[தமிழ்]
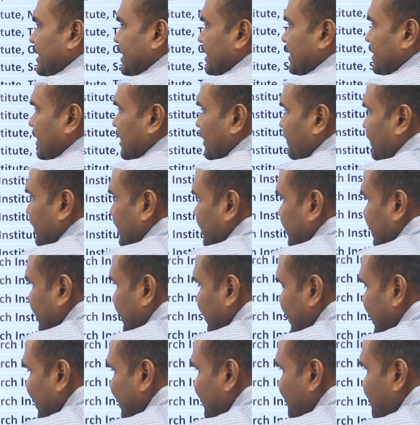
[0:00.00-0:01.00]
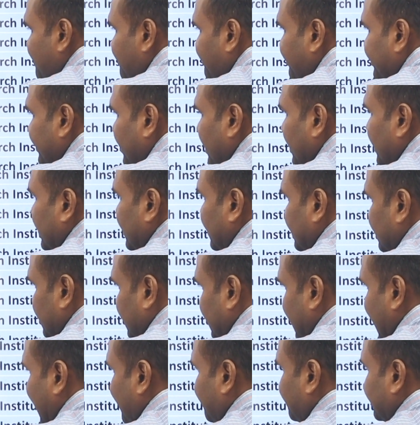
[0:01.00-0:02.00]
இதில் வந்து இந்த
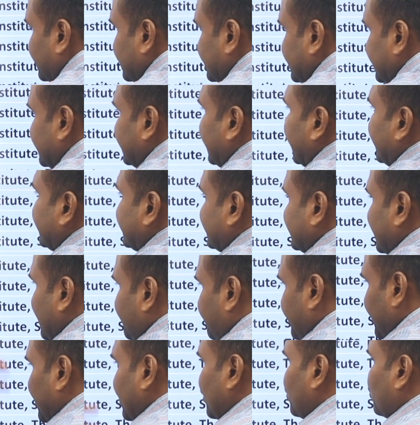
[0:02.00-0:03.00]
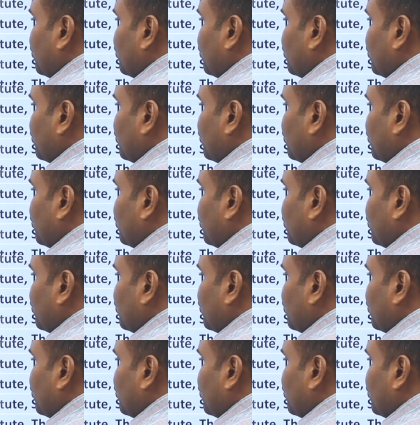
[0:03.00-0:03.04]
நாற்பது சீட்டை எக்ஸ்ட்ரா பண்ணி